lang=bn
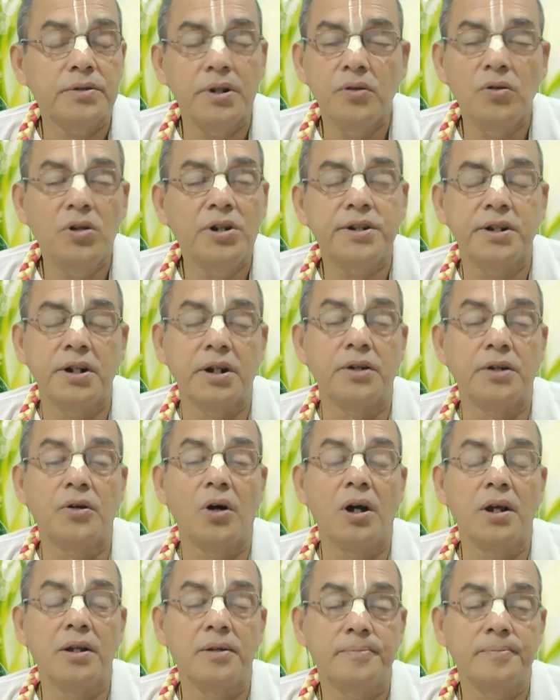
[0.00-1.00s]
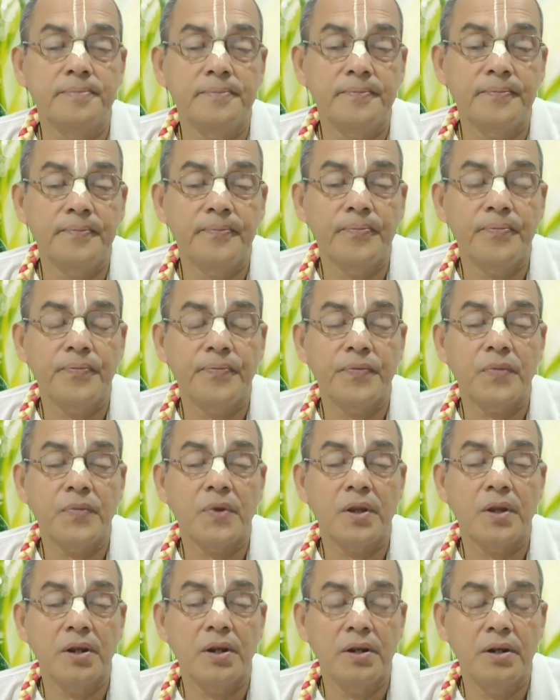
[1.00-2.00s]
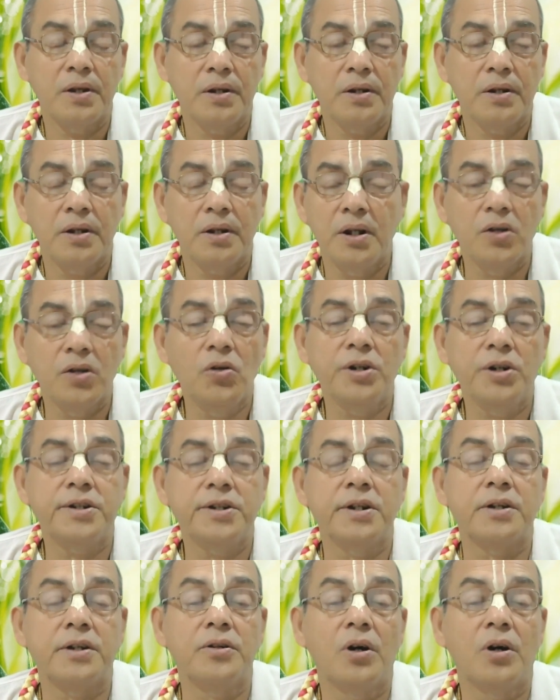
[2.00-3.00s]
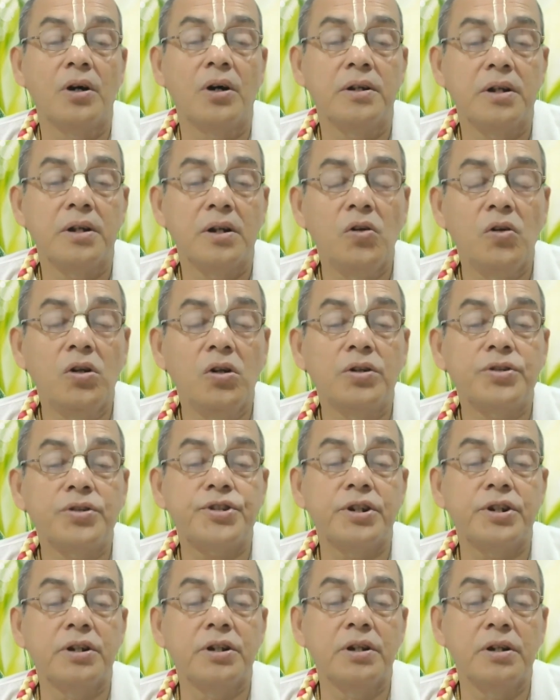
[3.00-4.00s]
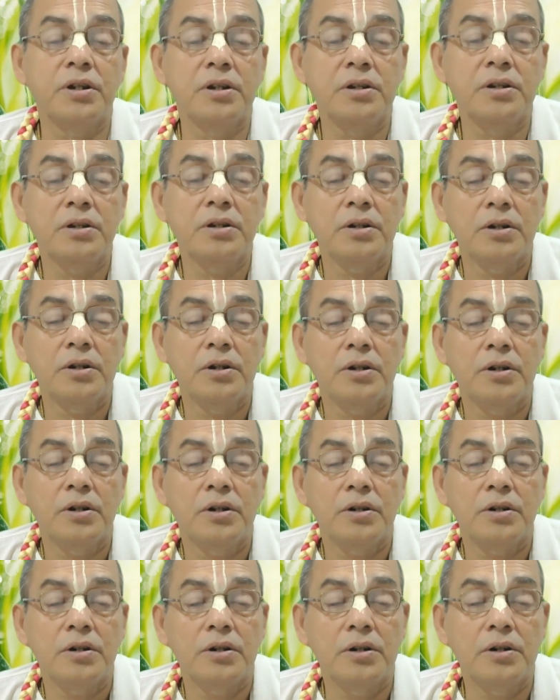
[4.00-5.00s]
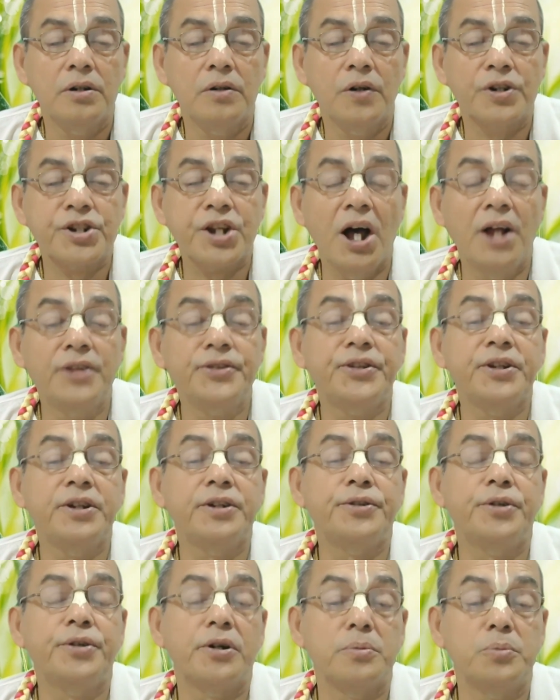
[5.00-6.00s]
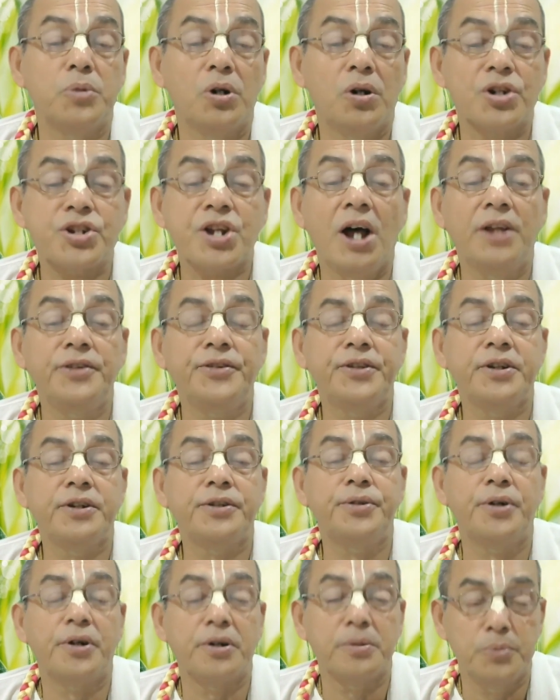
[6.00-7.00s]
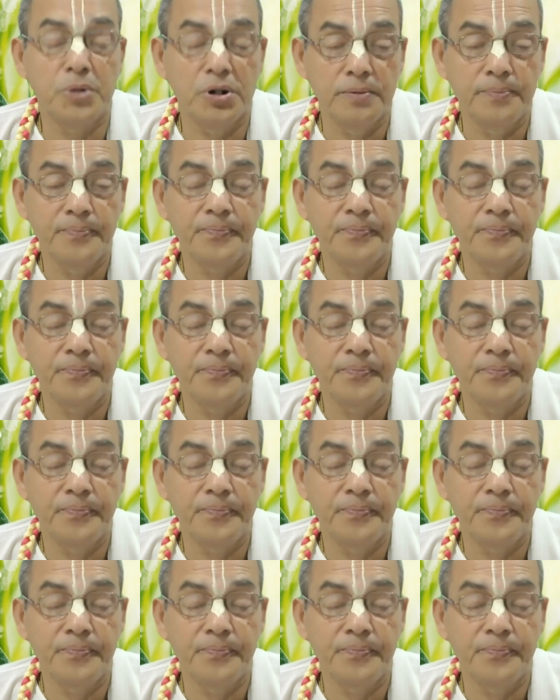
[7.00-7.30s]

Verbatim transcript: এগুলি ঠিক নয় এগুলি ঠিক নয় এগুলি হচ্ছে অশান্তির ধর্ম অশান্তির ধর্ম